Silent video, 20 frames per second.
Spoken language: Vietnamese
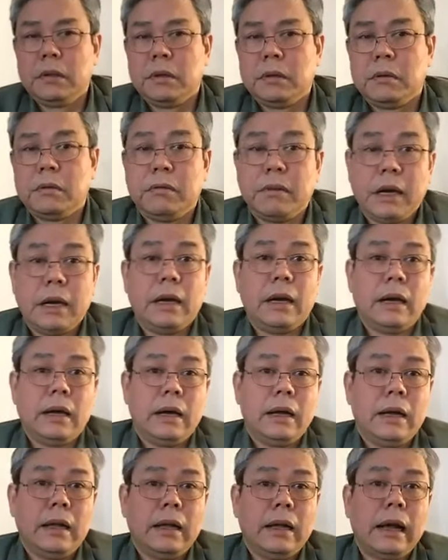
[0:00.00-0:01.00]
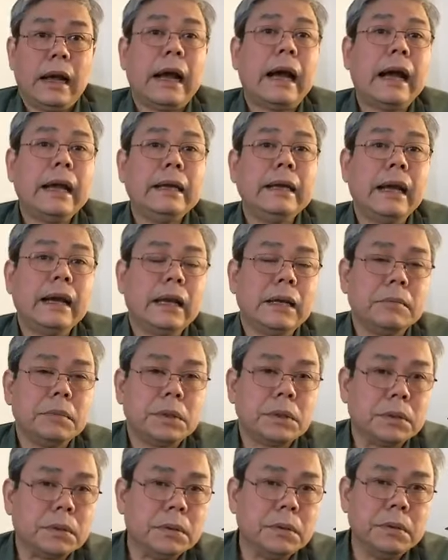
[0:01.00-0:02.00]
Và ai đang làm
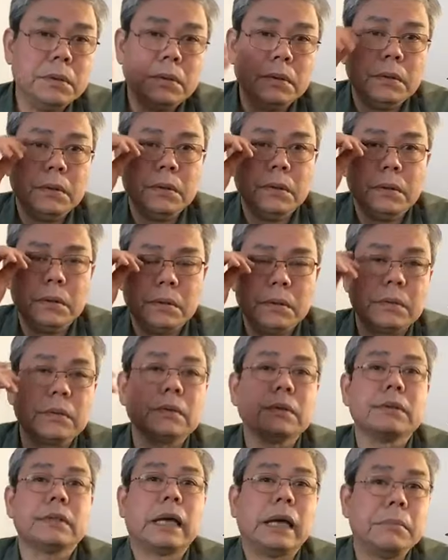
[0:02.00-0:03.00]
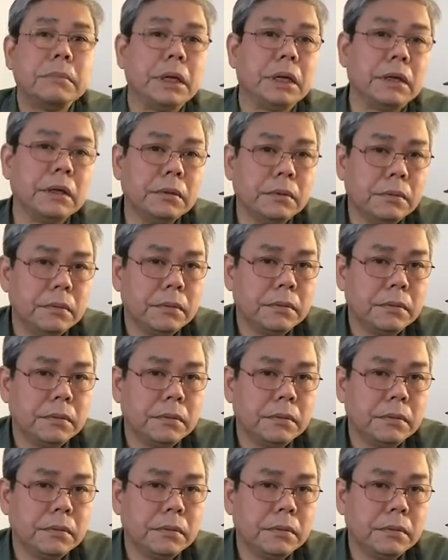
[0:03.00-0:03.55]
chủ tại Biển Đông?